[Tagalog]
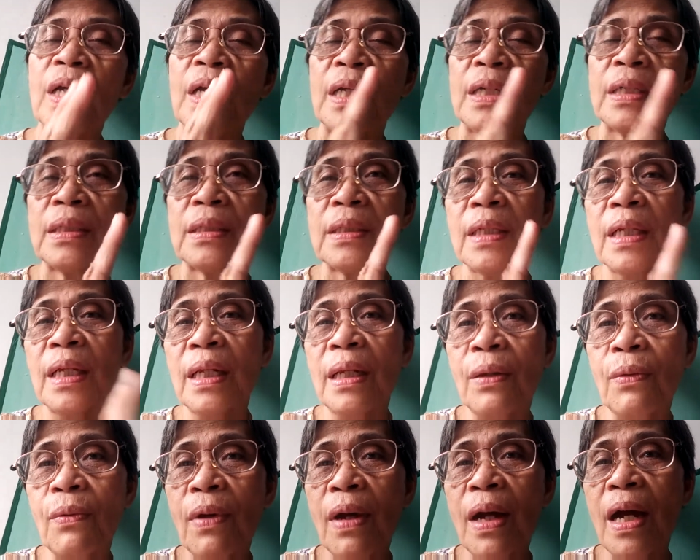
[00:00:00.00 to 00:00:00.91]
Ang
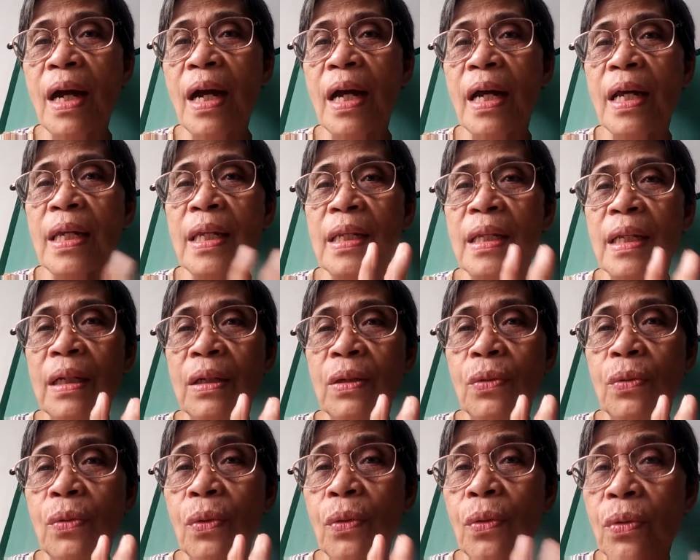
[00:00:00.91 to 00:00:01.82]
dalawa ay
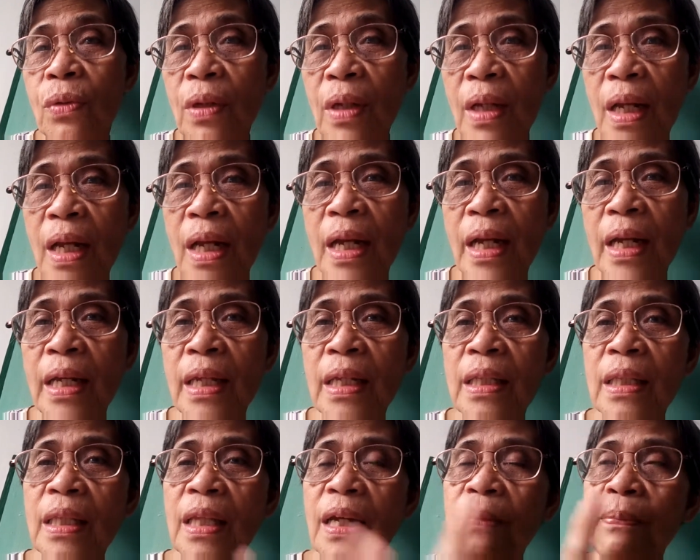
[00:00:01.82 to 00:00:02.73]

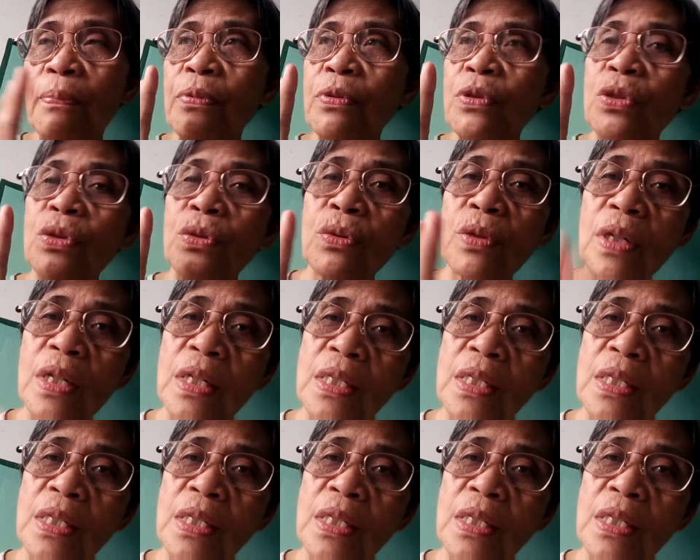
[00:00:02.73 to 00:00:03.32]
nag-o-online tapos yung